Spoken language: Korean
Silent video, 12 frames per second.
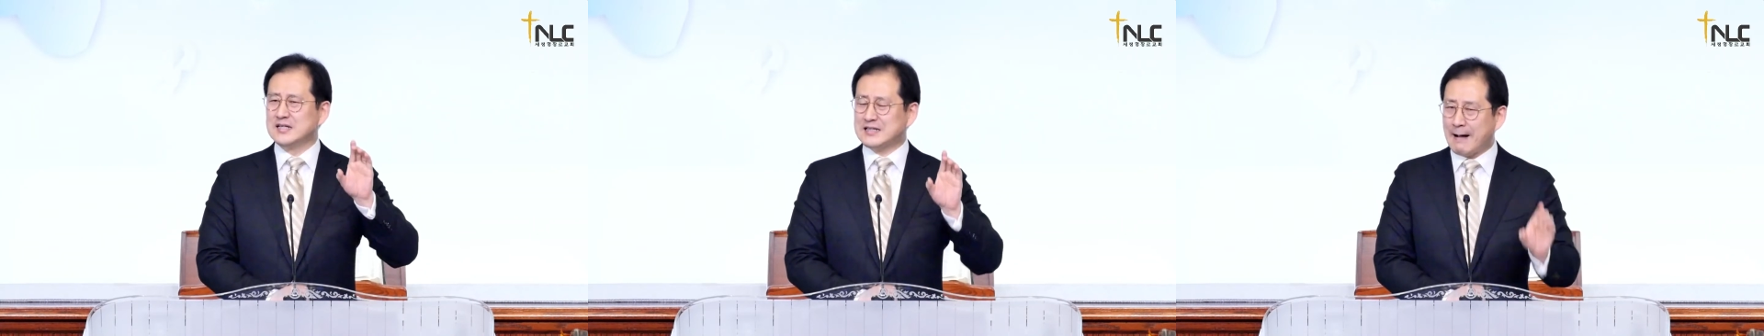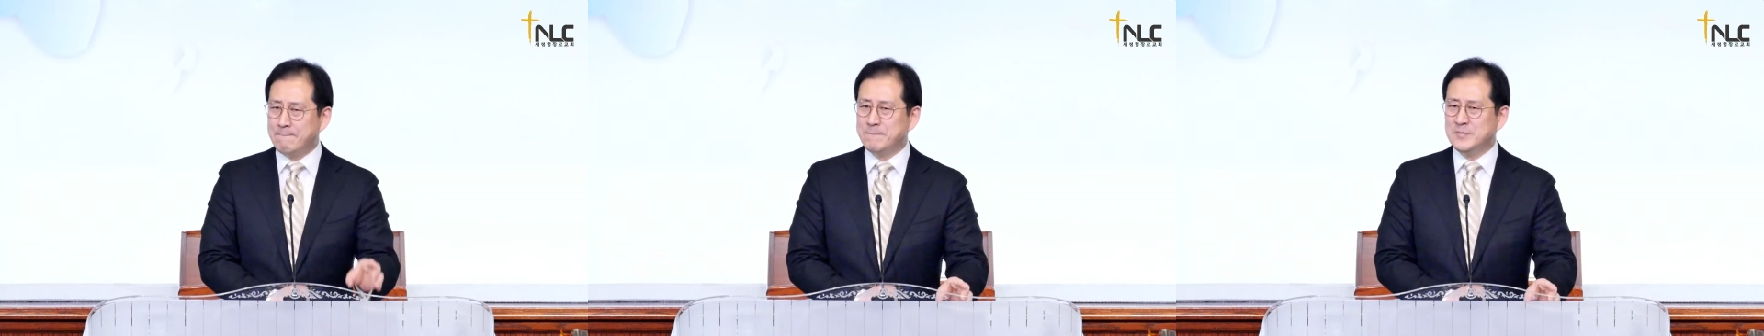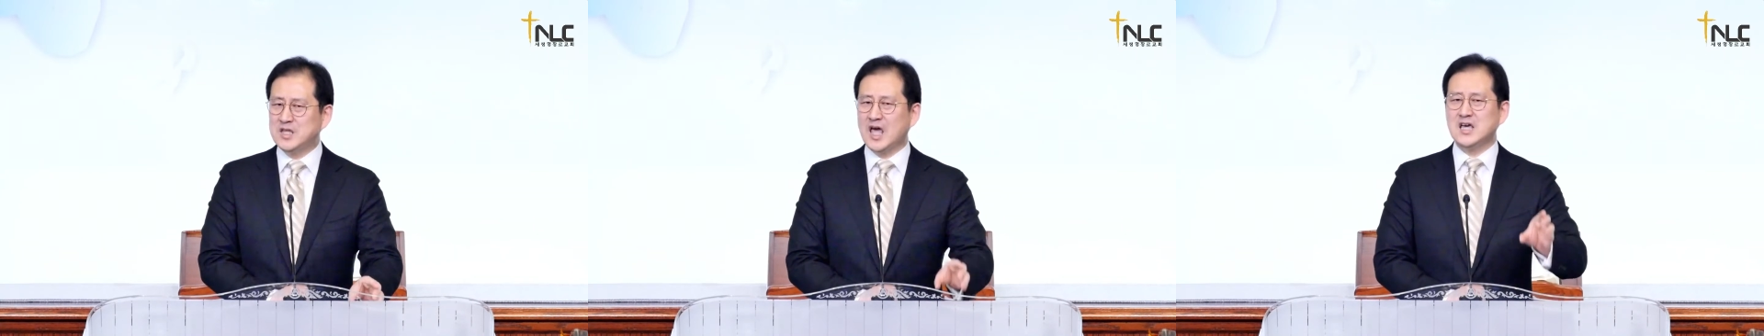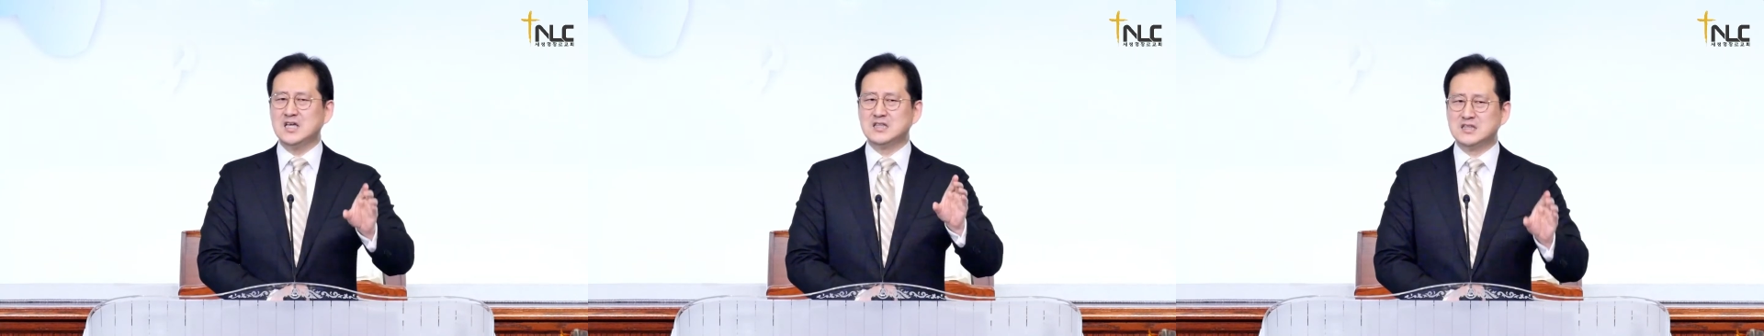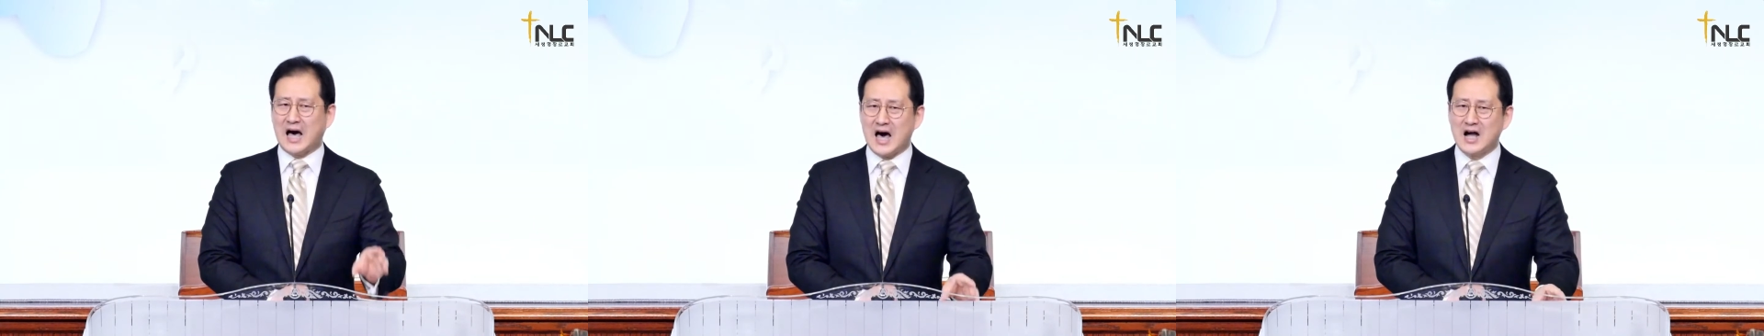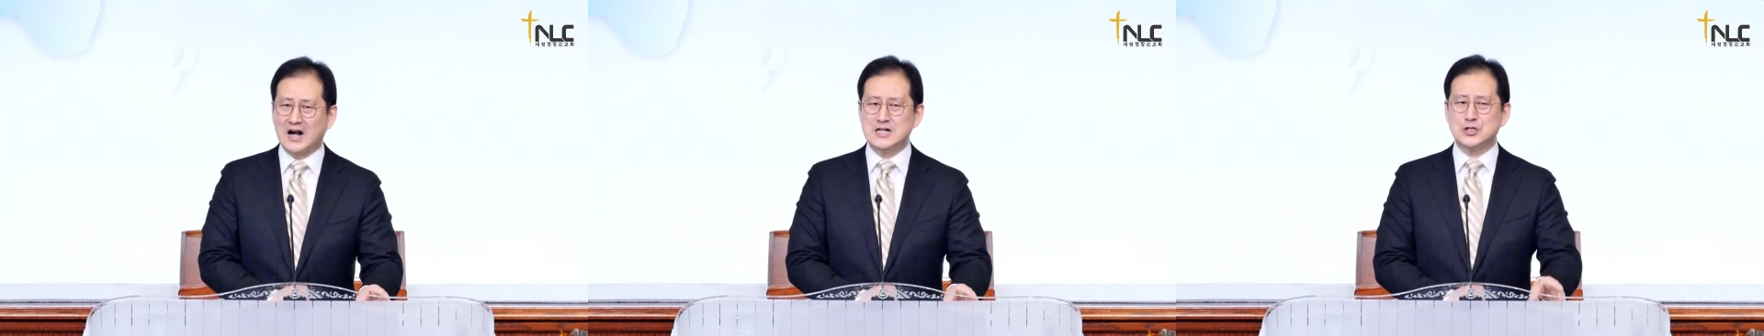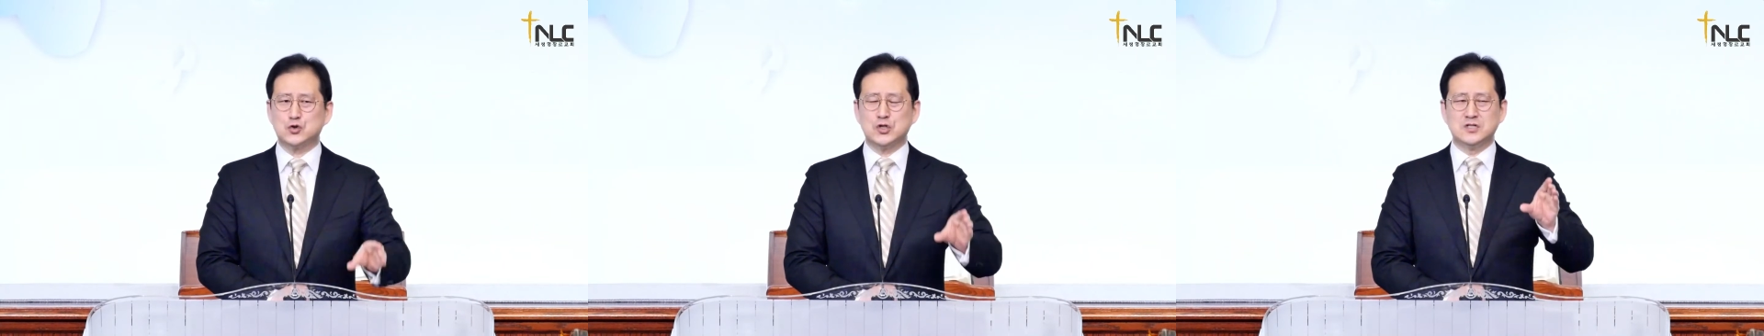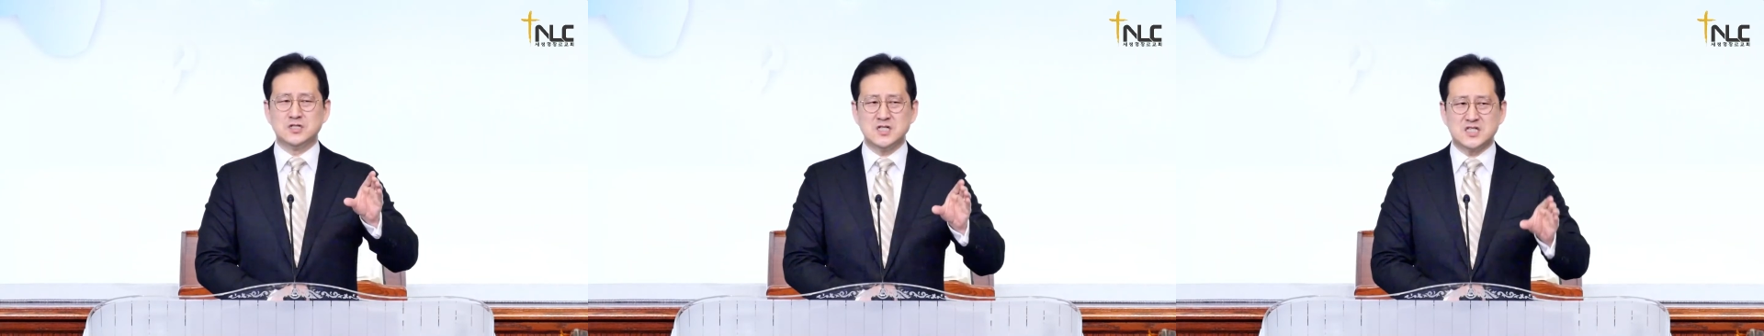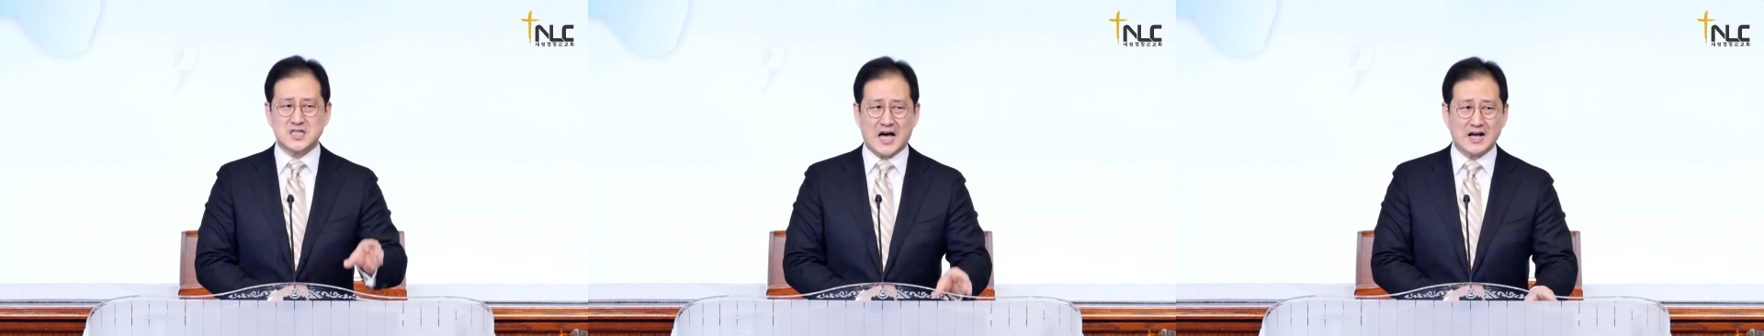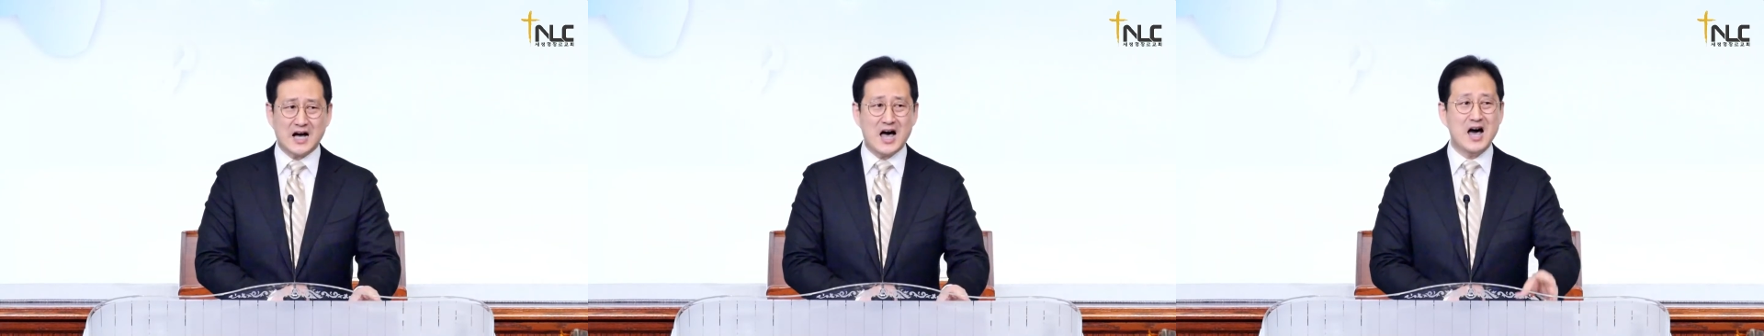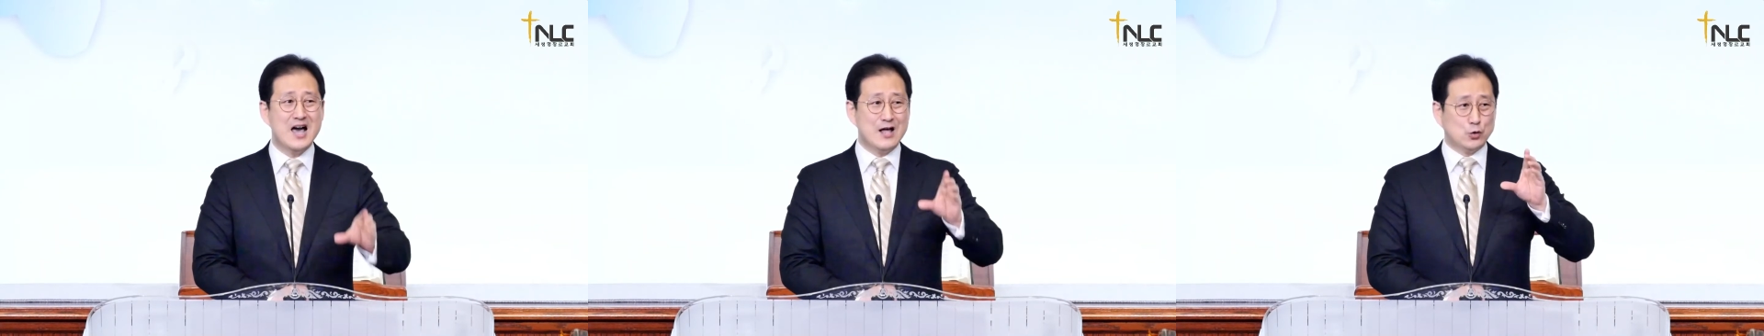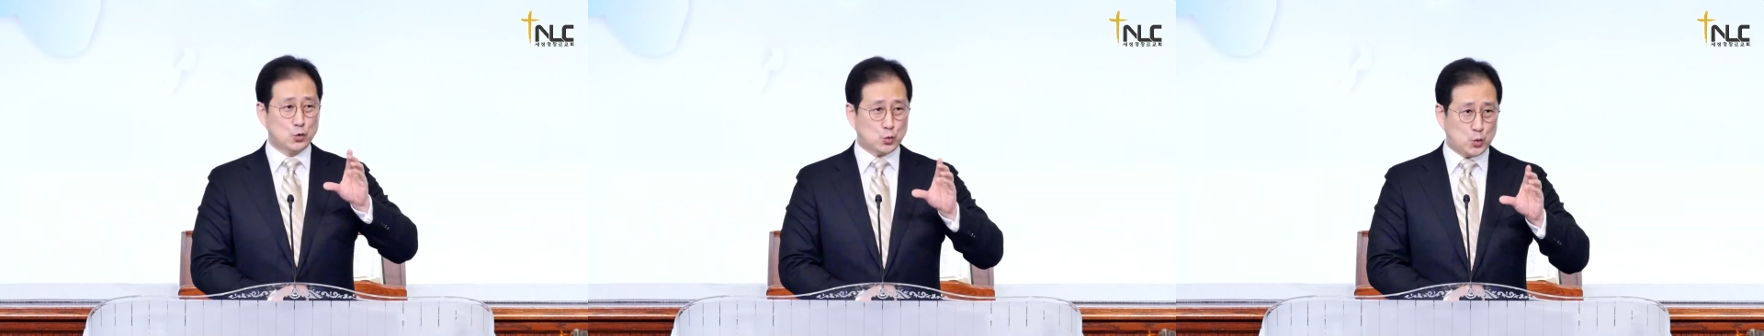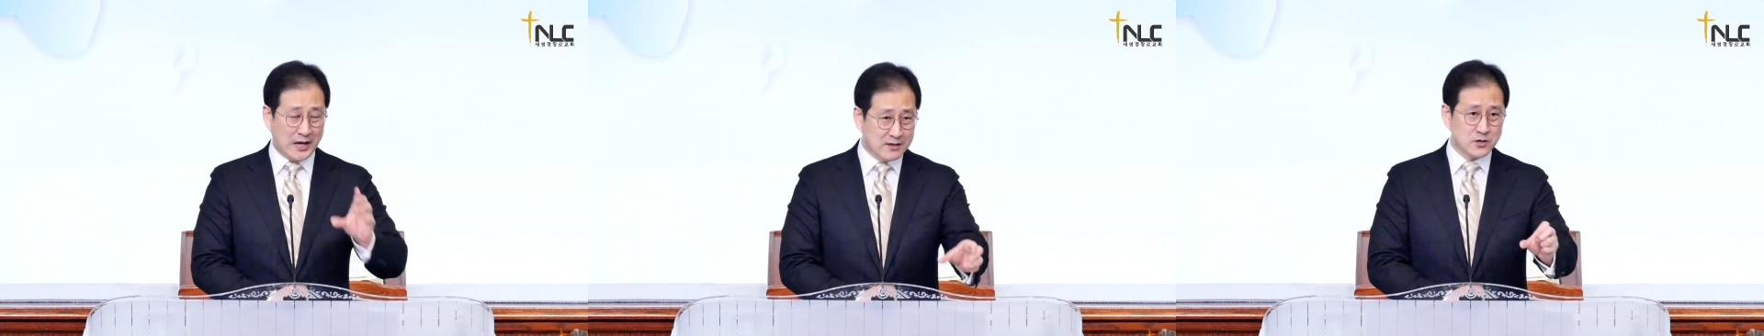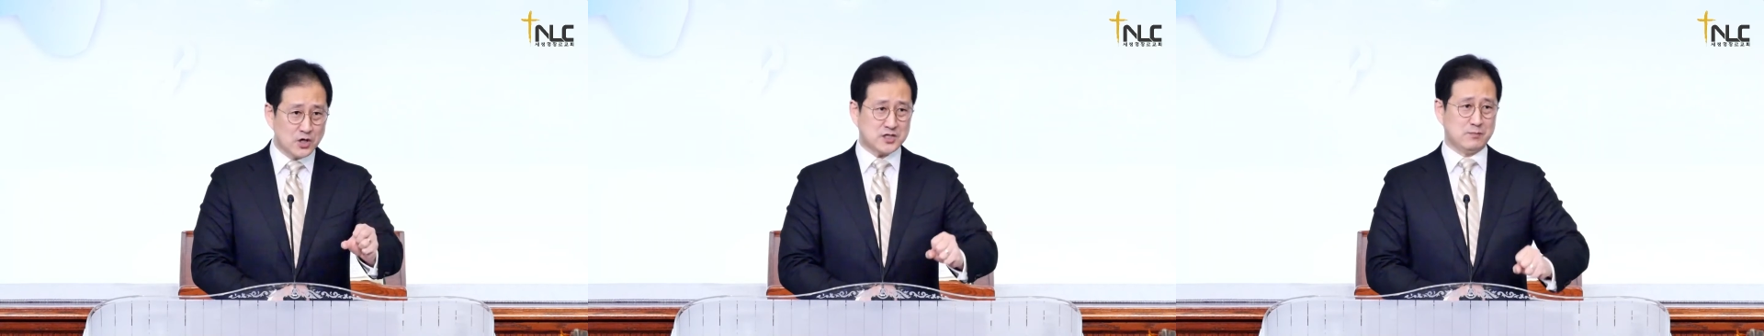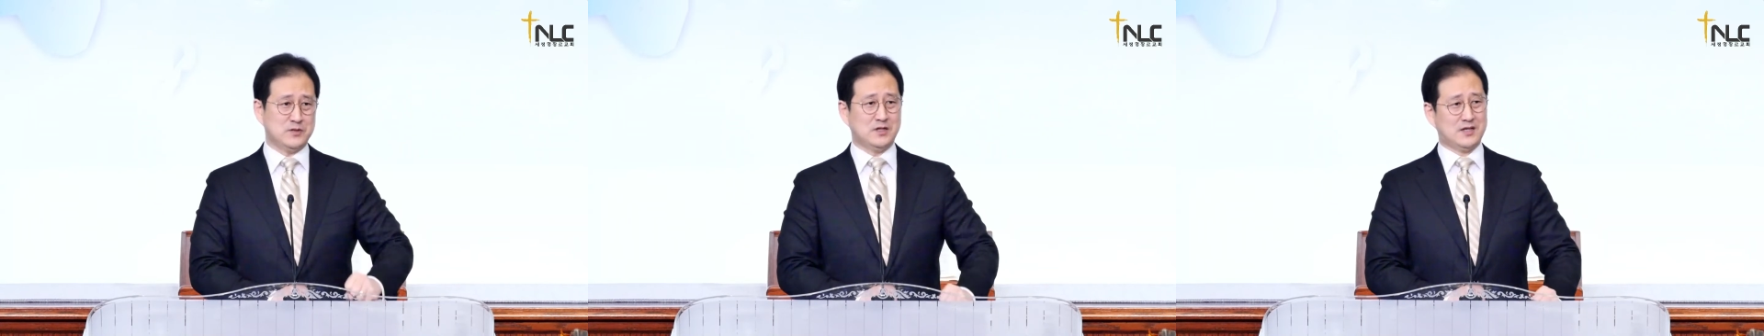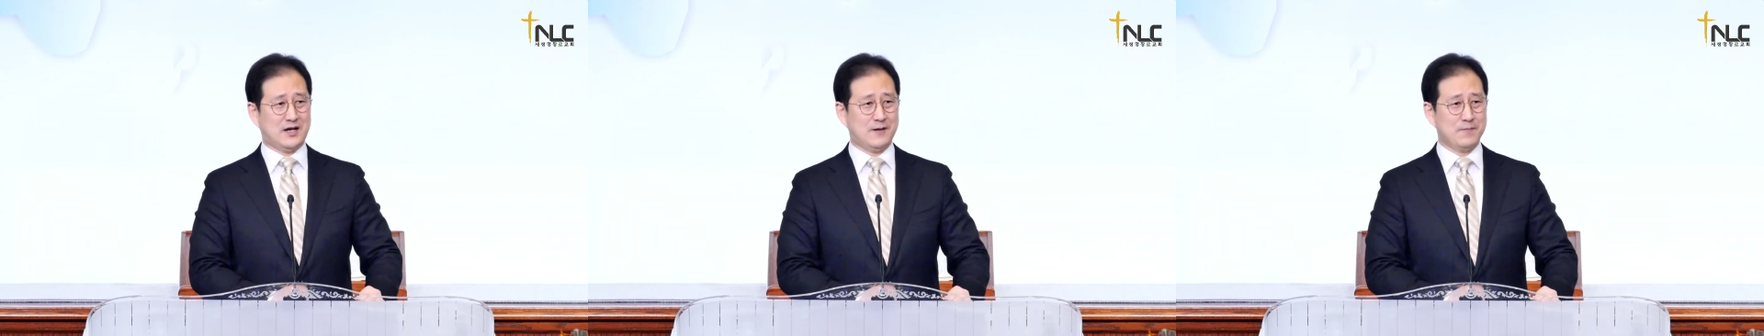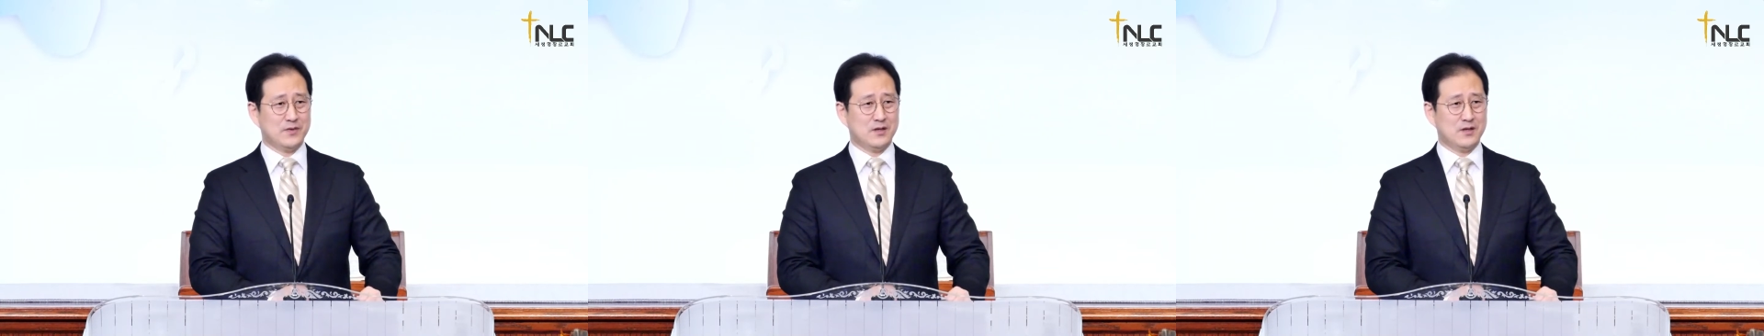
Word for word: 담대히 나아갈 수 있는 자가 된 것입니다.